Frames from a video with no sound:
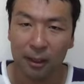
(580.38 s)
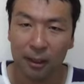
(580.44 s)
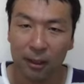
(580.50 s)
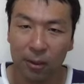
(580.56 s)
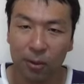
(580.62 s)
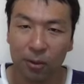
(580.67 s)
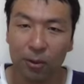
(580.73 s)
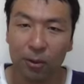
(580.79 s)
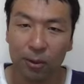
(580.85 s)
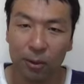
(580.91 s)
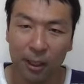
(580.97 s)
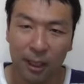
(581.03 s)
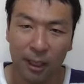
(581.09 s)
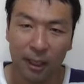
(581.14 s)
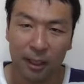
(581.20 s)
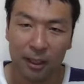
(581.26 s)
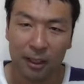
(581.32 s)
ということ
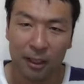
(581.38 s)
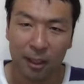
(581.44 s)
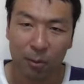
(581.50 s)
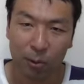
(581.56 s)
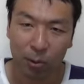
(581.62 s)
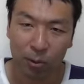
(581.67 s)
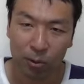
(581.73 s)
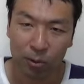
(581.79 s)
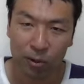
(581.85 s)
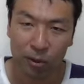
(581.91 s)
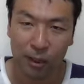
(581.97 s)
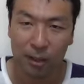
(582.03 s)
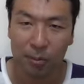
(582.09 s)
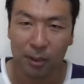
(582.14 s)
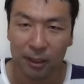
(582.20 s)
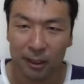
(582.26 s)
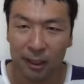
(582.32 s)
で偽物をつ
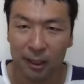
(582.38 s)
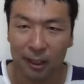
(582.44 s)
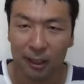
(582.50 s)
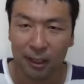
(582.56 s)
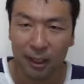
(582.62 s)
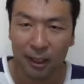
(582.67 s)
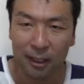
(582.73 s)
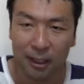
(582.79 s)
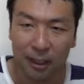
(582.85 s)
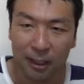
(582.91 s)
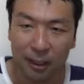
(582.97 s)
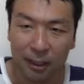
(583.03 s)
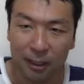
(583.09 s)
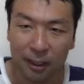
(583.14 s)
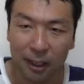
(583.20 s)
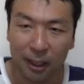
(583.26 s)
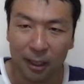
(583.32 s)
かまされたり
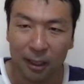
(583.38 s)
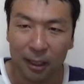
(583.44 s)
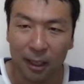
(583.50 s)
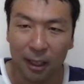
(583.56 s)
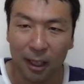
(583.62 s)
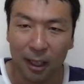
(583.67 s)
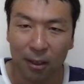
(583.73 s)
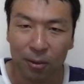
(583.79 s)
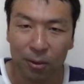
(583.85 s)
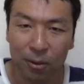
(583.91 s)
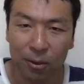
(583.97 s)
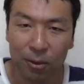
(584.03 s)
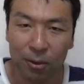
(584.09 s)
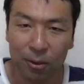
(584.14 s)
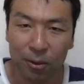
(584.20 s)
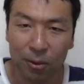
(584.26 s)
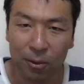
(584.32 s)
詐欺に遭うと
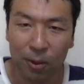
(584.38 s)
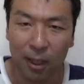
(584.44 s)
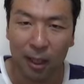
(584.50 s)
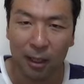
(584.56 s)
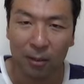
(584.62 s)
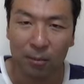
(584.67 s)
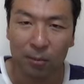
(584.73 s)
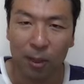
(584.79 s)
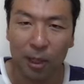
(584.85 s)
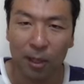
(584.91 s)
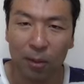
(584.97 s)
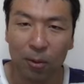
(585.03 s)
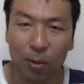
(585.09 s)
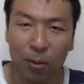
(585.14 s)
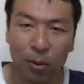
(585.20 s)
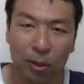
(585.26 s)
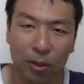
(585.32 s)
いうのは、まあ、
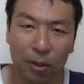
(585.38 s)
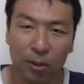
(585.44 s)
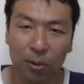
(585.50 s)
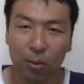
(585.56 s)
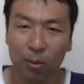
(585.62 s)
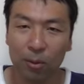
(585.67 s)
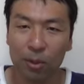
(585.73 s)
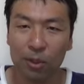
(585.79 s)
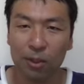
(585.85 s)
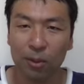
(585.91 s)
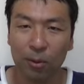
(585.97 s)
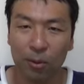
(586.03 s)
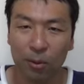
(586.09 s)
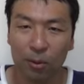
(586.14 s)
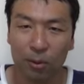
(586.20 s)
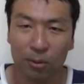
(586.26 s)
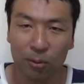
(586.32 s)
コイン投資の、